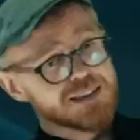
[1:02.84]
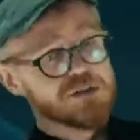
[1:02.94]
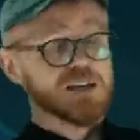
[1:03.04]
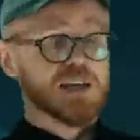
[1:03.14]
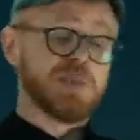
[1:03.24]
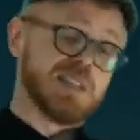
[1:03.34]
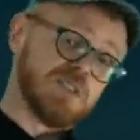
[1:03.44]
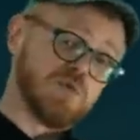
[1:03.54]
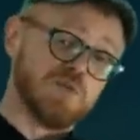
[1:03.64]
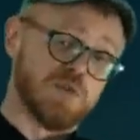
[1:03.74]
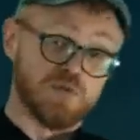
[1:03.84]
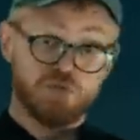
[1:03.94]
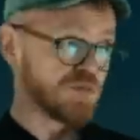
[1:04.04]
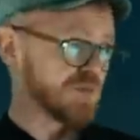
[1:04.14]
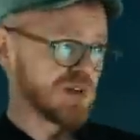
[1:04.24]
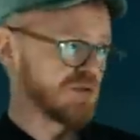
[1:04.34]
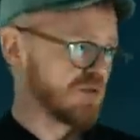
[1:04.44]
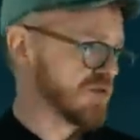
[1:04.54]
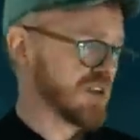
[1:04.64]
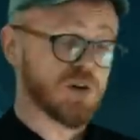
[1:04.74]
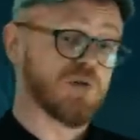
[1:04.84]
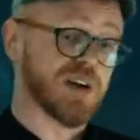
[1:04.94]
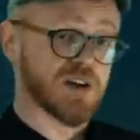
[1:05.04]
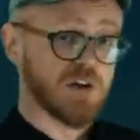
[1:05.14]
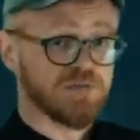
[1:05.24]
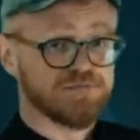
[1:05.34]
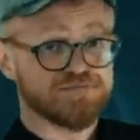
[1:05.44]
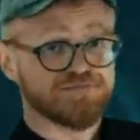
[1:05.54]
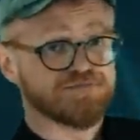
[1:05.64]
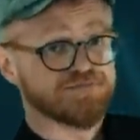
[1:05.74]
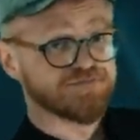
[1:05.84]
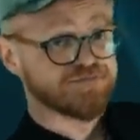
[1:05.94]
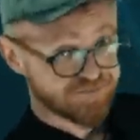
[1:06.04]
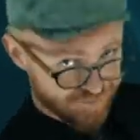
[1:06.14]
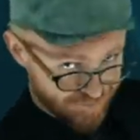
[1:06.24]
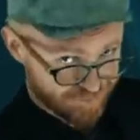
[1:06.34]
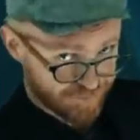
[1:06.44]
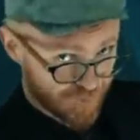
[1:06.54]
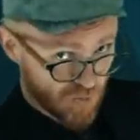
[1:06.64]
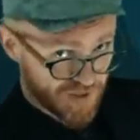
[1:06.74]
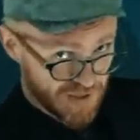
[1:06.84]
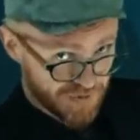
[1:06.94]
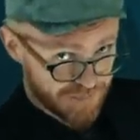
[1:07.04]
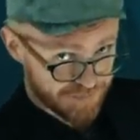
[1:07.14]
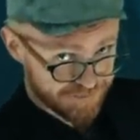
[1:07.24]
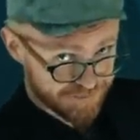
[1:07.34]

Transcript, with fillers: et de le répéter à tout le monde juste parce que c'est convaincant, on vérifie.